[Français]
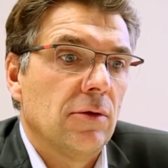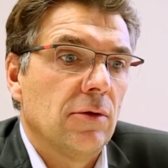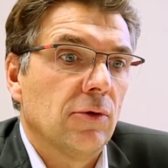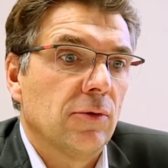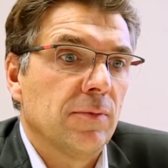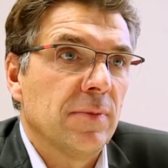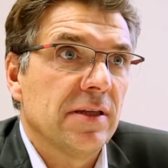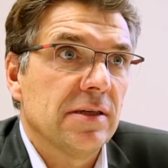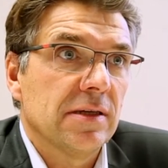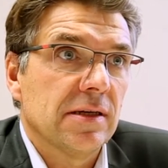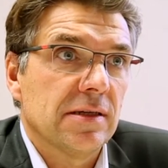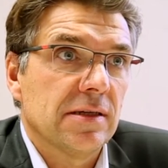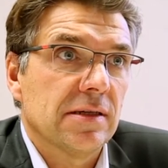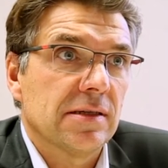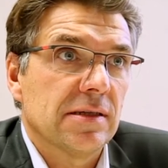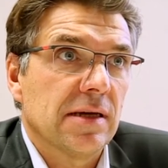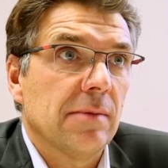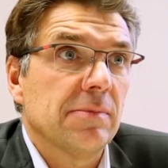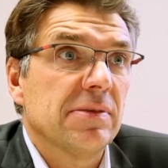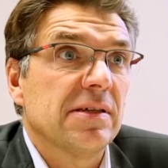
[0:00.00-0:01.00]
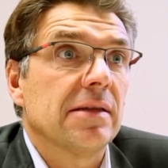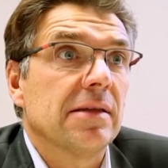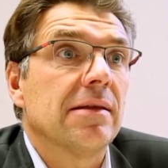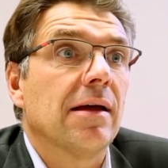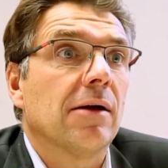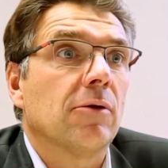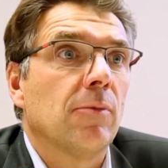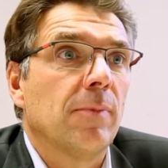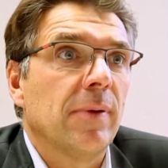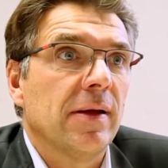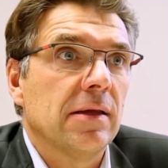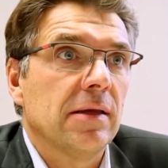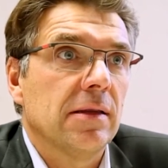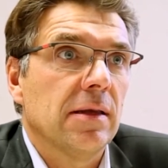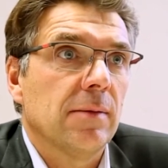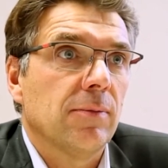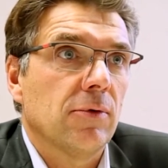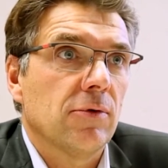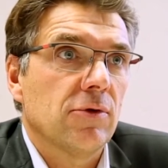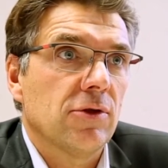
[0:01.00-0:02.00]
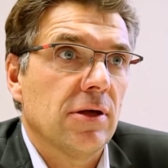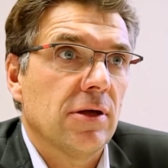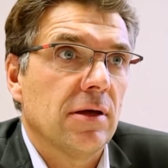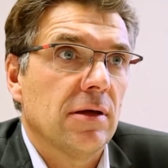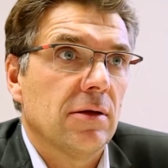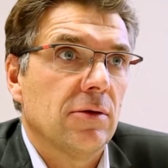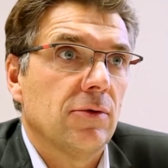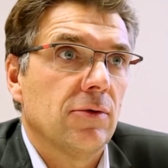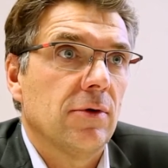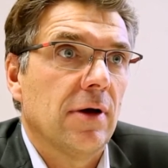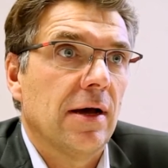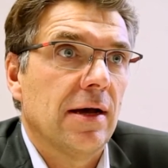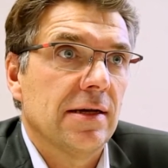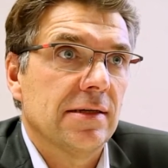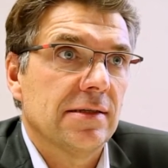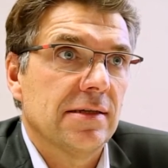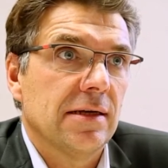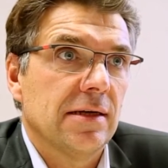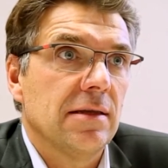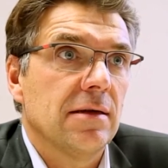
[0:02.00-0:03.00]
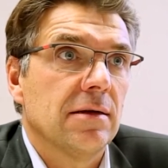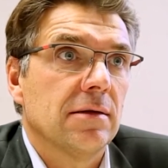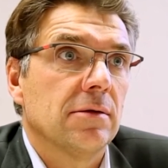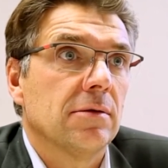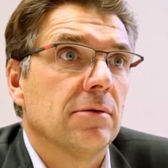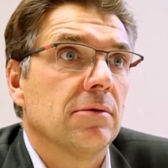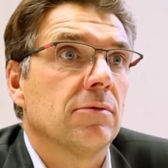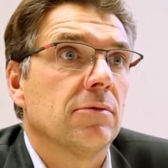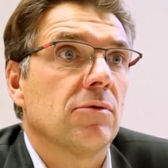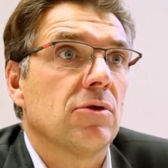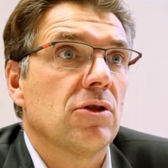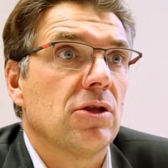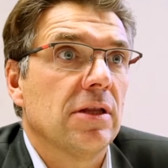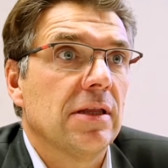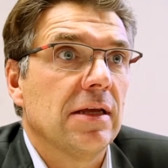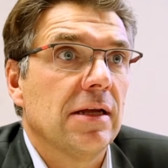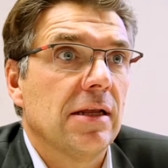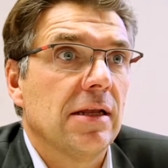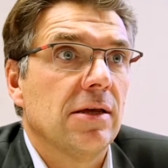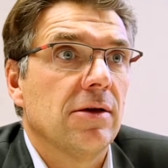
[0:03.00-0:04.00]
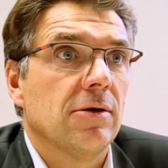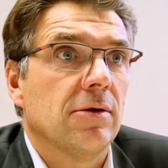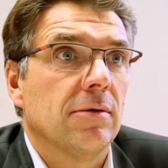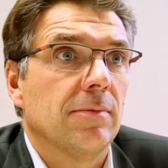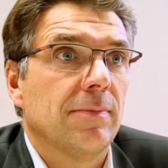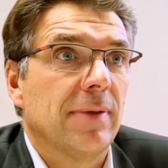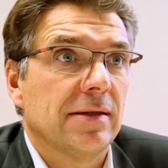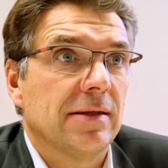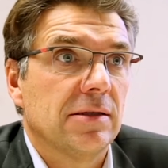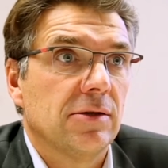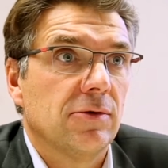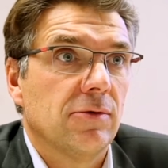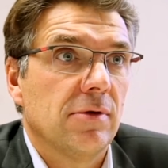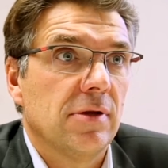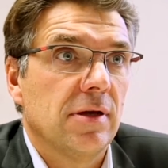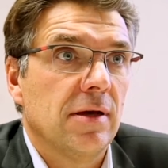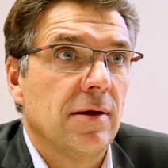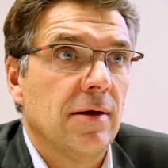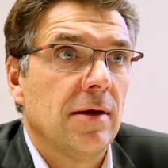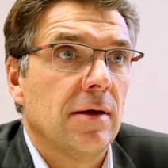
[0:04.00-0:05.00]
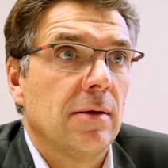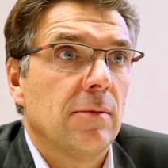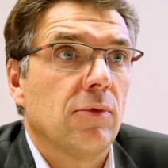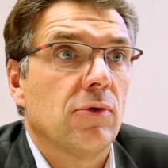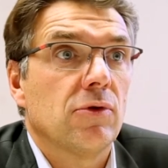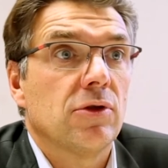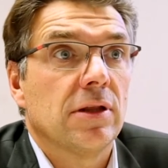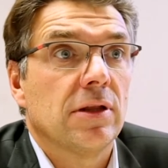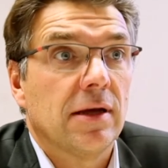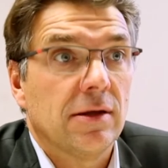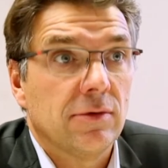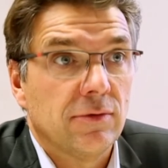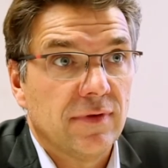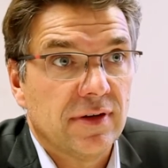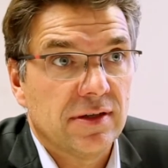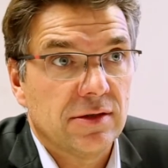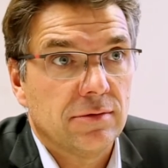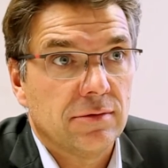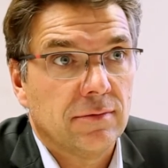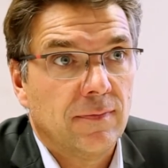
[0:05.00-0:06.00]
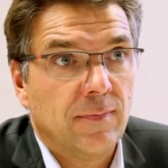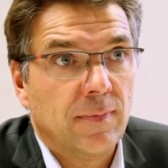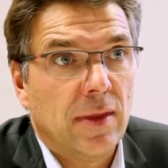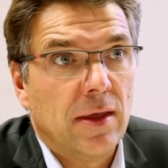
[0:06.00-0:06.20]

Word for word: Notre métier, c'est simple, c'est d'accompagner des projets de A à Z, donc chez des clients particuliers, projets de rénovation.